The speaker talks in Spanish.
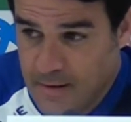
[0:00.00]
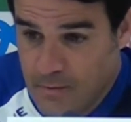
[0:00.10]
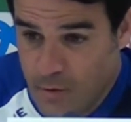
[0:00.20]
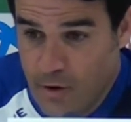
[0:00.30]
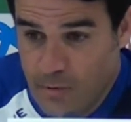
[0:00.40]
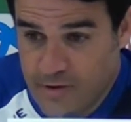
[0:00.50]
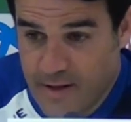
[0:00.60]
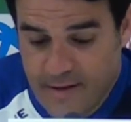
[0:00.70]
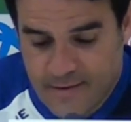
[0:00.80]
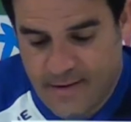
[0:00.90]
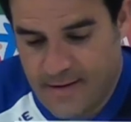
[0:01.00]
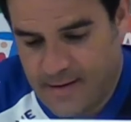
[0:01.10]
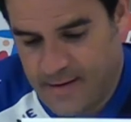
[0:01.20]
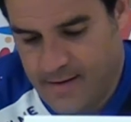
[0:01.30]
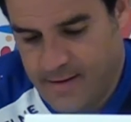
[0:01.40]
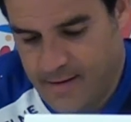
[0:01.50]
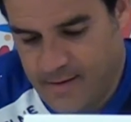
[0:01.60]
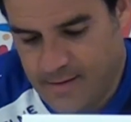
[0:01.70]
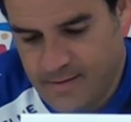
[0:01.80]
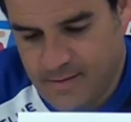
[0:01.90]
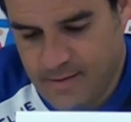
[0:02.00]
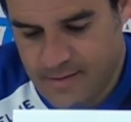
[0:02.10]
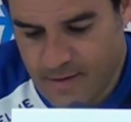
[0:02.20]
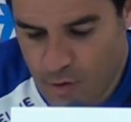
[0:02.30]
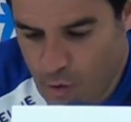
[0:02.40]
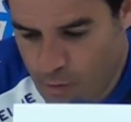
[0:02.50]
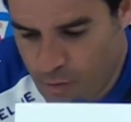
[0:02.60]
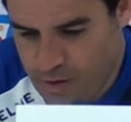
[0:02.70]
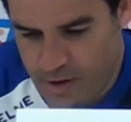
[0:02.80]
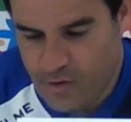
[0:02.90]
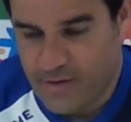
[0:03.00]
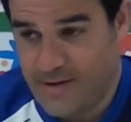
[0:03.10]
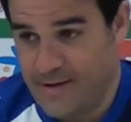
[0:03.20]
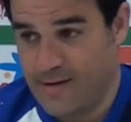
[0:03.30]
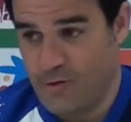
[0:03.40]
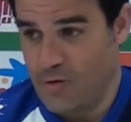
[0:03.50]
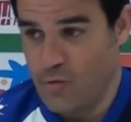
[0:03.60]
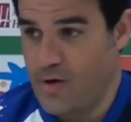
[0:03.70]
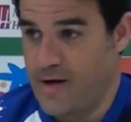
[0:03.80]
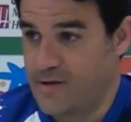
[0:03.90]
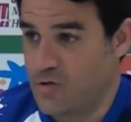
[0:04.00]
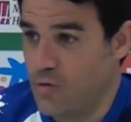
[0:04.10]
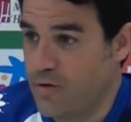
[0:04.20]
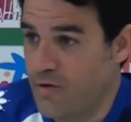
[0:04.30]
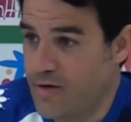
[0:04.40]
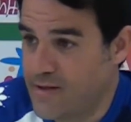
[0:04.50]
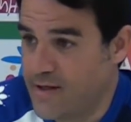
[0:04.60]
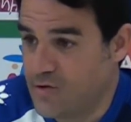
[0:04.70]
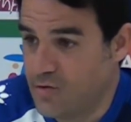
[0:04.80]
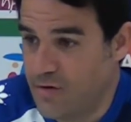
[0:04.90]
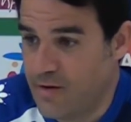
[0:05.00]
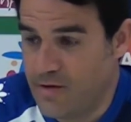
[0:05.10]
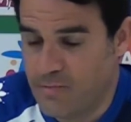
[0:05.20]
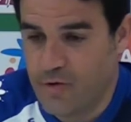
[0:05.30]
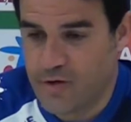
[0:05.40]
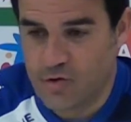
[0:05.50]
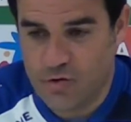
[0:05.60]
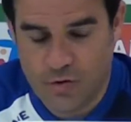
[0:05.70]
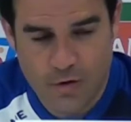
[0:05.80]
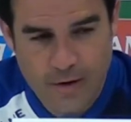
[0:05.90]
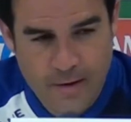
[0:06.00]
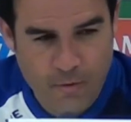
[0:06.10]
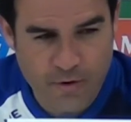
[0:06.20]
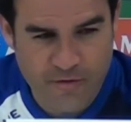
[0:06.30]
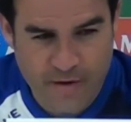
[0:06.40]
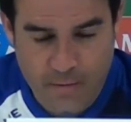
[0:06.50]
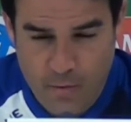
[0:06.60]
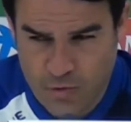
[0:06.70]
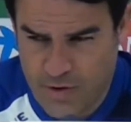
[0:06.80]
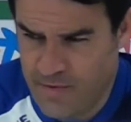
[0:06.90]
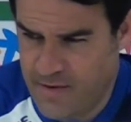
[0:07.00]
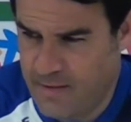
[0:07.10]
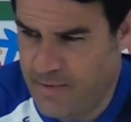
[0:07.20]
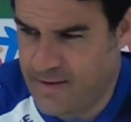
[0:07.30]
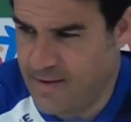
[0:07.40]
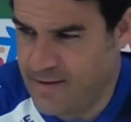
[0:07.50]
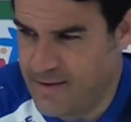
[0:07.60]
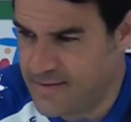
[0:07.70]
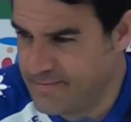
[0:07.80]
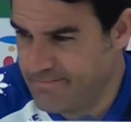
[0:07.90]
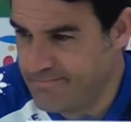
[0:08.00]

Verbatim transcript: Bueno, pues ahí está, eh, el entrenador del cuerpo técnico está tratando de buscar soluciones a eso, es decir, por eso modificamos muchas veces la parte de atrás.